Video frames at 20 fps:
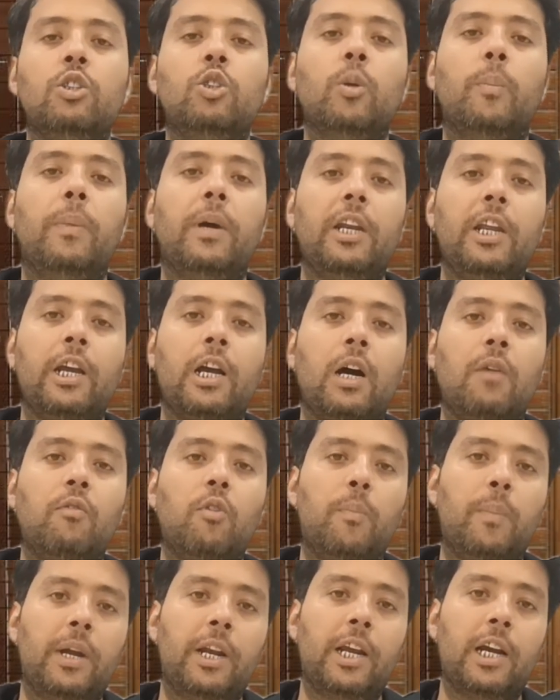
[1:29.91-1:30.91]
जो बनेगा
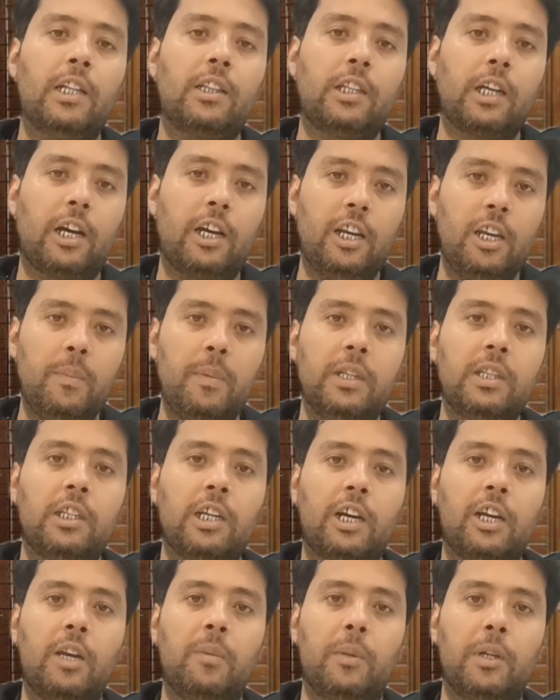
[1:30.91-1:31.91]
वो बनेगा तकरीबन
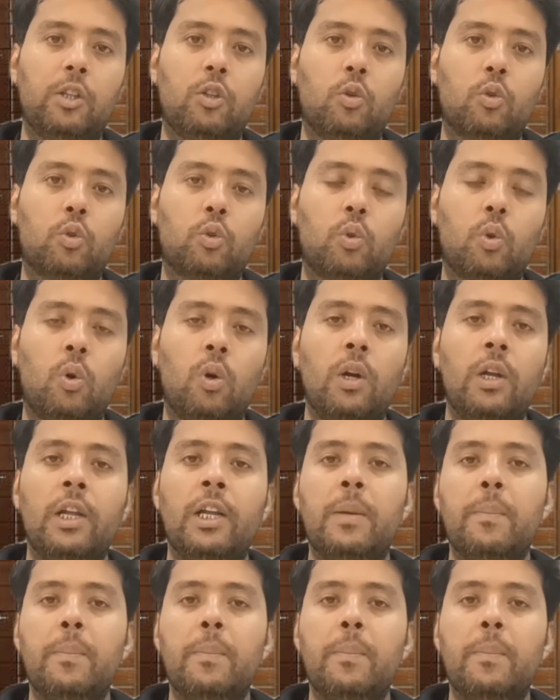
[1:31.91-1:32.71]
तकरीबन दोस्तों